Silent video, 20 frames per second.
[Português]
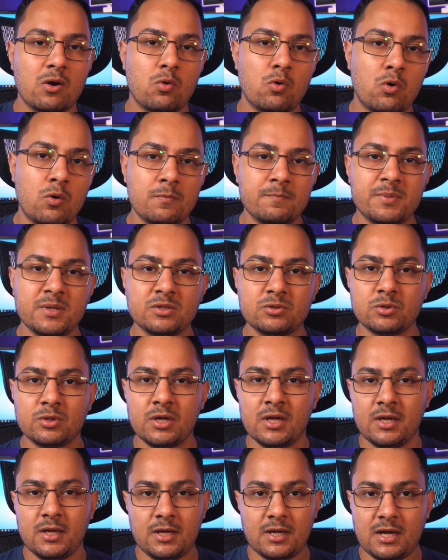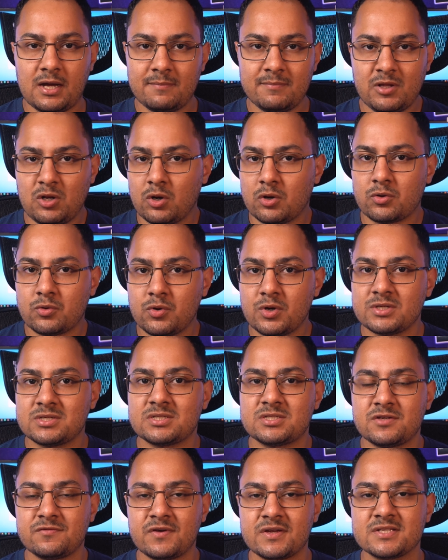corrompido, a melhor coisa a
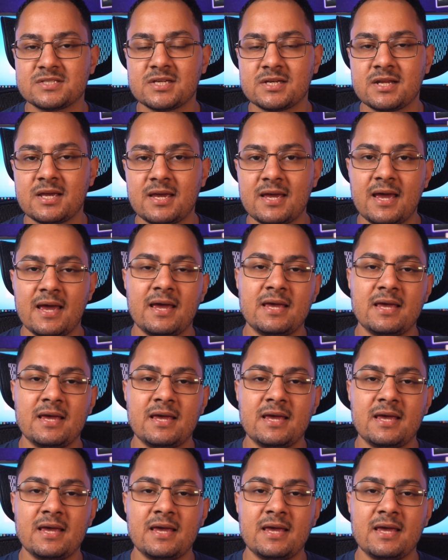se fazer é